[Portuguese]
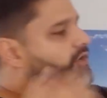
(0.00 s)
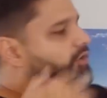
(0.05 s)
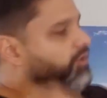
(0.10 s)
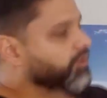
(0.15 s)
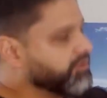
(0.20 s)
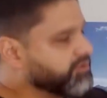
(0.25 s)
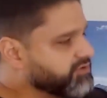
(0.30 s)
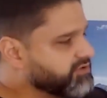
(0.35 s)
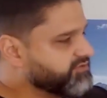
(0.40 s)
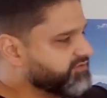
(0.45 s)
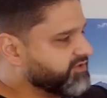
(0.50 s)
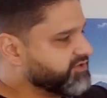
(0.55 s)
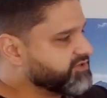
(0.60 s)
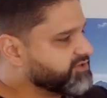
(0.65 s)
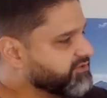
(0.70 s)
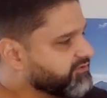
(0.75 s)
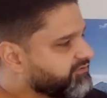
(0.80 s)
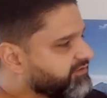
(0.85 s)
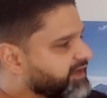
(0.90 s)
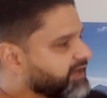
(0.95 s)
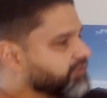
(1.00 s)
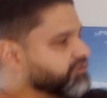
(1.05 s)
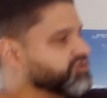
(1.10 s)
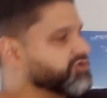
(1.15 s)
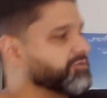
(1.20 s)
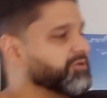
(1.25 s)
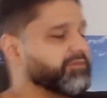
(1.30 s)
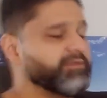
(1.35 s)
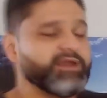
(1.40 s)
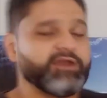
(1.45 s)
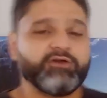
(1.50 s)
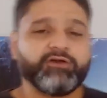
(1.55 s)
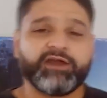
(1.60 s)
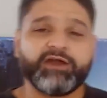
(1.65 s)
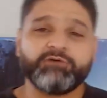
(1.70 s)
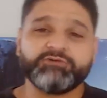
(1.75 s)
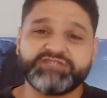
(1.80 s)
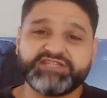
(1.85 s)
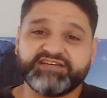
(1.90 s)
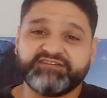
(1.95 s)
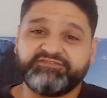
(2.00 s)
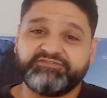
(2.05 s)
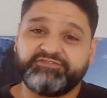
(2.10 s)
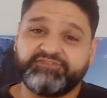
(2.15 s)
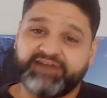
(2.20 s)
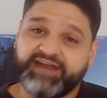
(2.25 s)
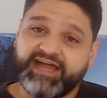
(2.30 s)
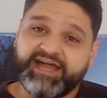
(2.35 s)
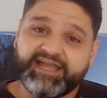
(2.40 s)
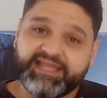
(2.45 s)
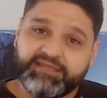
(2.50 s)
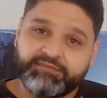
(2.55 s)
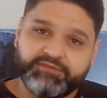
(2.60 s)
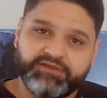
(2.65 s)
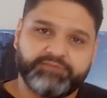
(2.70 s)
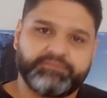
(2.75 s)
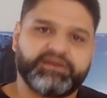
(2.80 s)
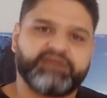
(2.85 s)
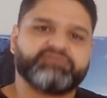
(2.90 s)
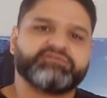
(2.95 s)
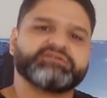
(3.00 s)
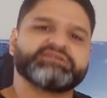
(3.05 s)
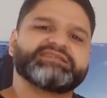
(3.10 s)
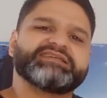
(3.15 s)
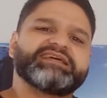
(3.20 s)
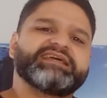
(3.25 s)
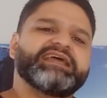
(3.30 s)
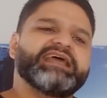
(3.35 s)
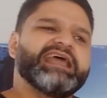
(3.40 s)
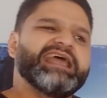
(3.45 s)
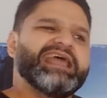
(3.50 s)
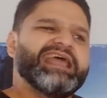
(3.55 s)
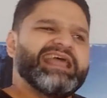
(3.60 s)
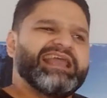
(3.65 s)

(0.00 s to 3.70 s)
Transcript: Outros vídeos eu falo sobre melhorar o diafragma para você